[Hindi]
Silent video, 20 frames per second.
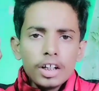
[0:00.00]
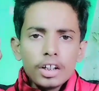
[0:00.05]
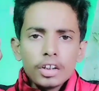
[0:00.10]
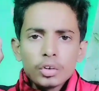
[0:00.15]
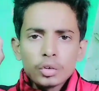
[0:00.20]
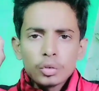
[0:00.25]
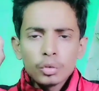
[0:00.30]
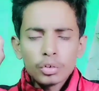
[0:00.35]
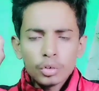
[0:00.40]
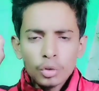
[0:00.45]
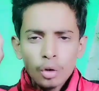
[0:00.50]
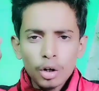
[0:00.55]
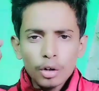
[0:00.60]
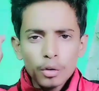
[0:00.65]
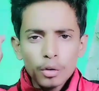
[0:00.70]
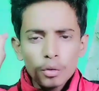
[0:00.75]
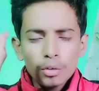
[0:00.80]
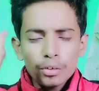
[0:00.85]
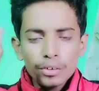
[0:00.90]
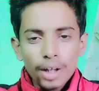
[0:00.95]
तो शॉर्ट
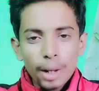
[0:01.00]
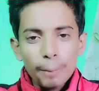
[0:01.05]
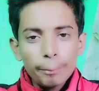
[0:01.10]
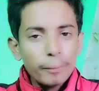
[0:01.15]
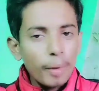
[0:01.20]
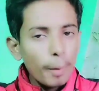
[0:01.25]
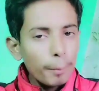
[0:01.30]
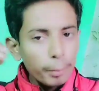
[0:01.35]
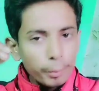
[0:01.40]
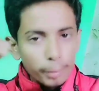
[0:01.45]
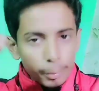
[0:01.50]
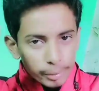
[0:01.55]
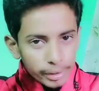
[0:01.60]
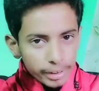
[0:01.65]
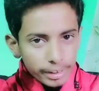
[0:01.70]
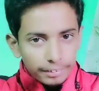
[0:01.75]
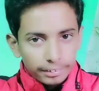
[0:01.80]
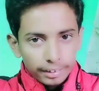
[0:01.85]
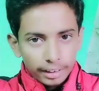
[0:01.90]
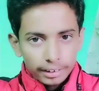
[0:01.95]
नोट्स आप कॉपी में भी लिख
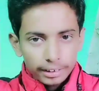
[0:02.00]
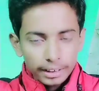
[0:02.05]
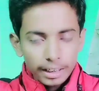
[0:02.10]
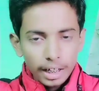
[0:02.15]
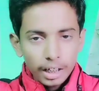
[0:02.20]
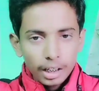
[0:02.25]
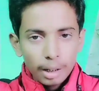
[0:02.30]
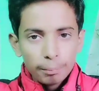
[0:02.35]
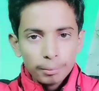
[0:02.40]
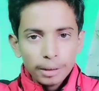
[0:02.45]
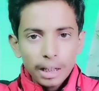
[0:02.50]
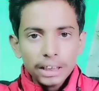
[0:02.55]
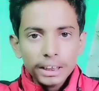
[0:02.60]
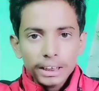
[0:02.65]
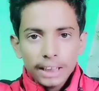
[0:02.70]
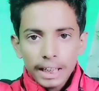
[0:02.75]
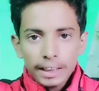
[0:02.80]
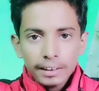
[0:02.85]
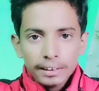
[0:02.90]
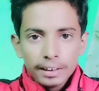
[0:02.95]
सकते हैं अगर आप क्लास
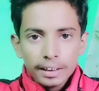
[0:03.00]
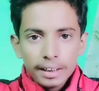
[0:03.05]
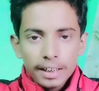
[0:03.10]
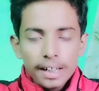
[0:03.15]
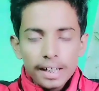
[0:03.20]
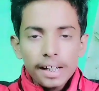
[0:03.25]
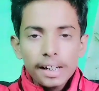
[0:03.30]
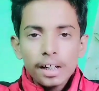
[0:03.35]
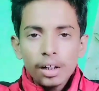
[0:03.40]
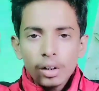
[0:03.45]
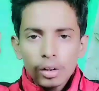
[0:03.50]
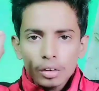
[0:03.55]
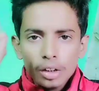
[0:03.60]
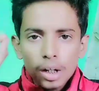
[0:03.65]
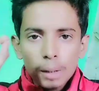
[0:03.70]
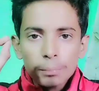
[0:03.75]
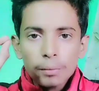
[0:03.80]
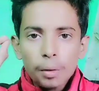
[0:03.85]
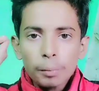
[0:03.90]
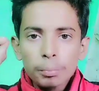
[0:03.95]
टेंथ तक हैं तो आप
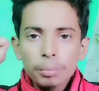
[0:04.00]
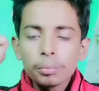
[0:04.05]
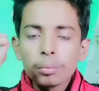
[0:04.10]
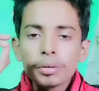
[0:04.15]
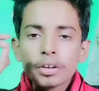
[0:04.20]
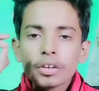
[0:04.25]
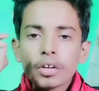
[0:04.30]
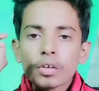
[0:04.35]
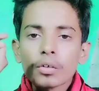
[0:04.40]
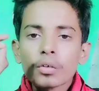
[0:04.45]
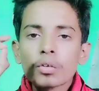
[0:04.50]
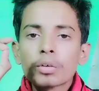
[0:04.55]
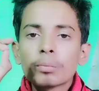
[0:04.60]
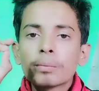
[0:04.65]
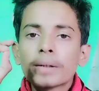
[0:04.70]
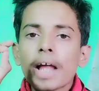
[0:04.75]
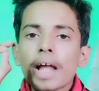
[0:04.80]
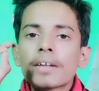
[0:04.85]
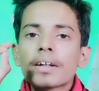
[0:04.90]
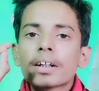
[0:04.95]
कॉपी में भी शॉर्ट नोट्स
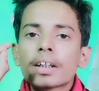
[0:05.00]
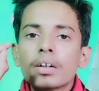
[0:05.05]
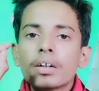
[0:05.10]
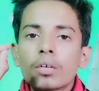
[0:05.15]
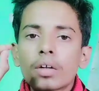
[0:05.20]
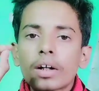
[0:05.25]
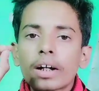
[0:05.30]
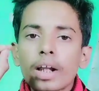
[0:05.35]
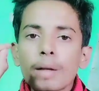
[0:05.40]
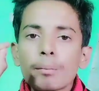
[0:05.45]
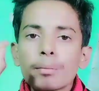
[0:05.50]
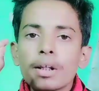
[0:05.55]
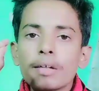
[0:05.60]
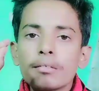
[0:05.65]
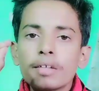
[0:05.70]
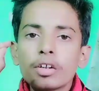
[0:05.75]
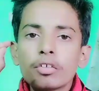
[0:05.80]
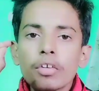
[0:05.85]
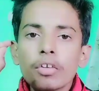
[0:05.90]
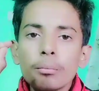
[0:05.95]
बना सकते हैं और अगर आप इलेवन
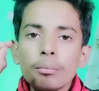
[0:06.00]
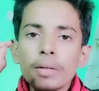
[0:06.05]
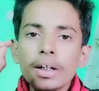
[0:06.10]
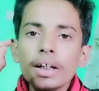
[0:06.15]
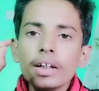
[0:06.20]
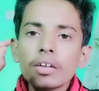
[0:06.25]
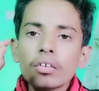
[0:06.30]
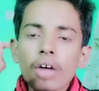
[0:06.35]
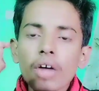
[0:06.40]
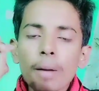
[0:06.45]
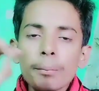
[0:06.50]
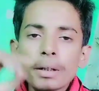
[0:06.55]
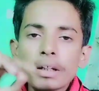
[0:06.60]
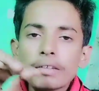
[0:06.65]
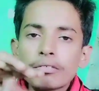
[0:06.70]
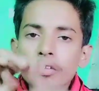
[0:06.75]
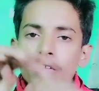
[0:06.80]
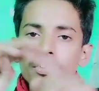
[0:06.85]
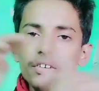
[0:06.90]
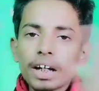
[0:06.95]
ट्वेल्व में हैं तो आप ए
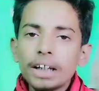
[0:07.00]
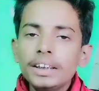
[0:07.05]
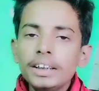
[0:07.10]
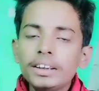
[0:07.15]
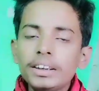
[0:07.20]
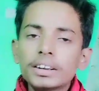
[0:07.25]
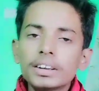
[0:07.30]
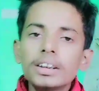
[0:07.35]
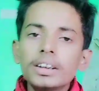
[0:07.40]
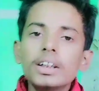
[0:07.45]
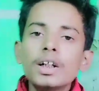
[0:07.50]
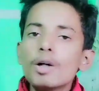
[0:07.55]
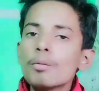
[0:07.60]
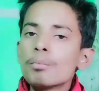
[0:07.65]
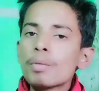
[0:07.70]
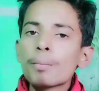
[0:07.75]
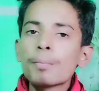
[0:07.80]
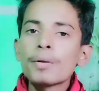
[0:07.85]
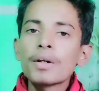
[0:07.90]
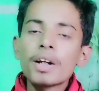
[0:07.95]
फोर साइज
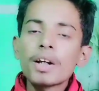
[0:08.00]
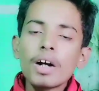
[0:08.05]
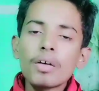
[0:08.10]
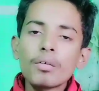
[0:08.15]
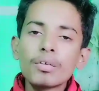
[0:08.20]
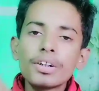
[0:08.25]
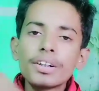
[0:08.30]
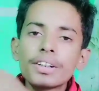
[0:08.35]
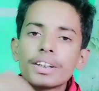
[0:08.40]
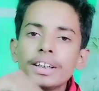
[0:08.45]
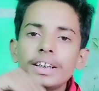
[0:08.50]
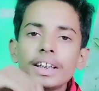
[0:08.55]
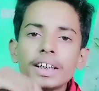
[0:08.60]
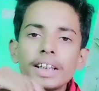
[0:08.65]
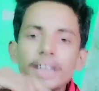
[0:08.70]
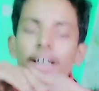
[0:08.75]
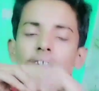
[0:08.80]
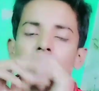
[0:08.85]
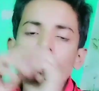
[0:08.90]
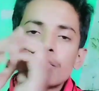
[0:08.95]
पेपर का कोशिश कीजिए कि
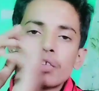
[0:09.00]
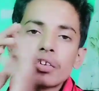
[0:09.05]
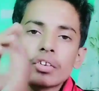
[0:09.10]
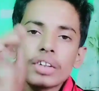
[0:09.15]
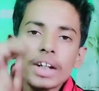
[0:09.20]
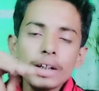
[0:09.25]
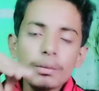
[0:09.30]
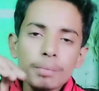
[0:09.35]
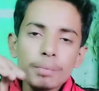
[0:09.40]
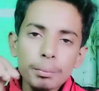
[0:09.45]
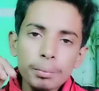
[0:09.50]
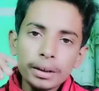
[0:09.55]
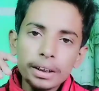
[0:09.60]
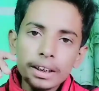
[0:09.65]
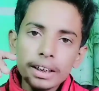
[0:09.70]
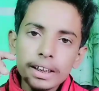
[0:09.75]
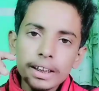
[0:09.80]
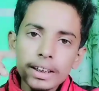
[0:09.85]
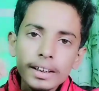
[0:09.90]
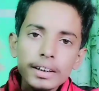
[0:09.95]
एक ए फोर साइज पेपर ले
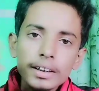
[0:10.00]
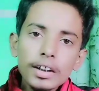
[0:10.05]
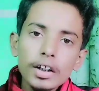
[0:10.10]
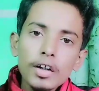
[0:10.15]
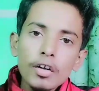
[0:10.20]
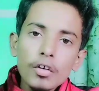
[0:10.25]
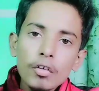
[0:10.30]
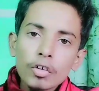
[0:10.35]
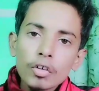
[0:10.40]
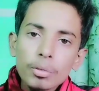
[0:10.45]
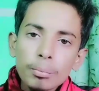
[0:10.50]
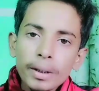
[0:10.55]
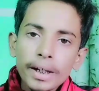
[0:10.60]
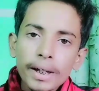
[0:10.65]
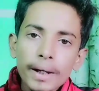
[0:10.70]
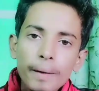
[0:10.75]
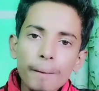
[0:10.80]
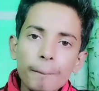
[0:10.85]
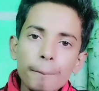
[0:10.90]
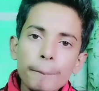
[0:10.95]
लें उसमें
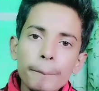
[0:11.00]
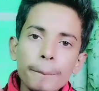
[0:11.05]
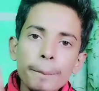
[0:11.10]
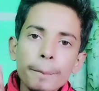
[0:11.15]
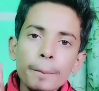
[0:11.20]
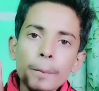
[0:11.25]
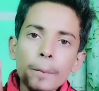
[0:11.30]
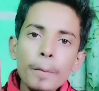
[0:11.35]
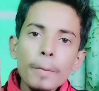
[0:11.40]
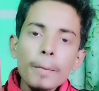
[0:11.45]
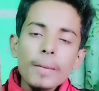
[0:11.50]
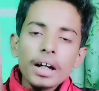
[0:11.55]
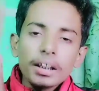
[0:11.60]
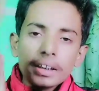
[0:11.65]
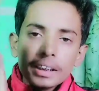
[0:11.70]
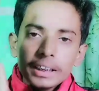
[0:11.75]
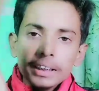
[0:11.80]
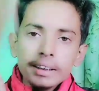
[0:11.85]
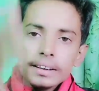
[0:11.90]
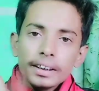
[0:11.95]

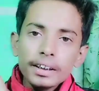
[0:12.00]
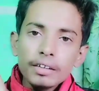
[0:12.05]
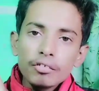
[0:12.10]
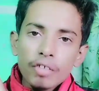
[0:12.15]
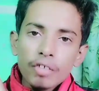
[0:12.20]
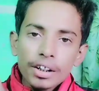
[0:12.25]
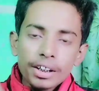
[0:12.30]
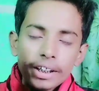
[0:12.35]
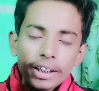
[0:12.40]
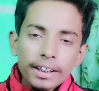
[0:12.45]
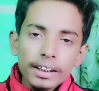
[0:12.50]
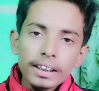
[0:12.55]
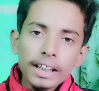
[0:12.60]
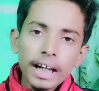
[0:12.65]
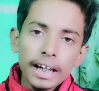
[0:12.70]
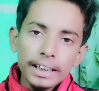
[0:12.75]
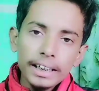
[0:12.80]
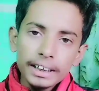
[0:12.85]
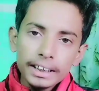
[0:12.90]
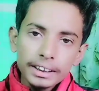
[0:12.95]
तीन तीन वर्टिकल
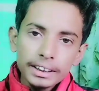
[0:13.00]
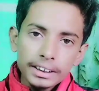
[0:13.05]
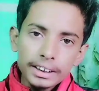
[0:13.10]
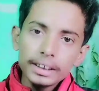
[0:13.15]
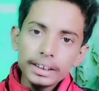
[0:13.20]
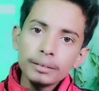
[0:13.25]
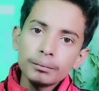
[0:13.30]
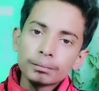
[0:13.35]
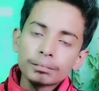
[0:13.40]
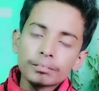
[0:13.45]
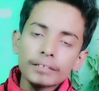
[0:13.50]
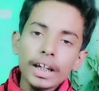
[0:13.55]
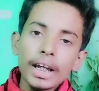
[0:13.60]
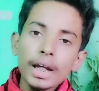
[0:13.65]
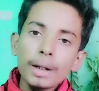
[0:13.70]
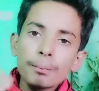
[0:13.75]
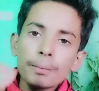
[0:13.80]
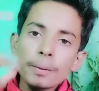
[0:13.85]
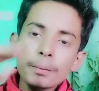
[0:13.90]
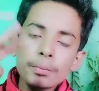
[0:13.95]
लाइन खींचिए एक
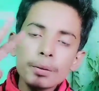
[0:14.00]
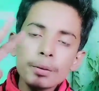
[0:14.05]
पेपर